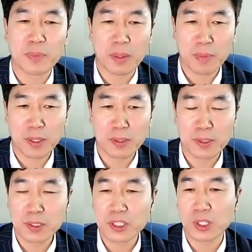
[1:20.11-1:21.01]
100만
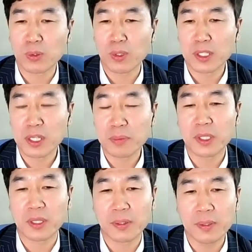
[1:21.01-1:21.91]
원을 제공한
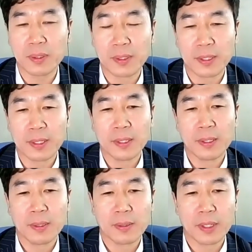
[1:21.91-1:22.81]
혐의인데요.
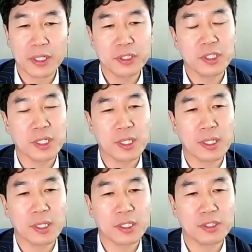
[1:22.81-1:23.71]
A씨가 이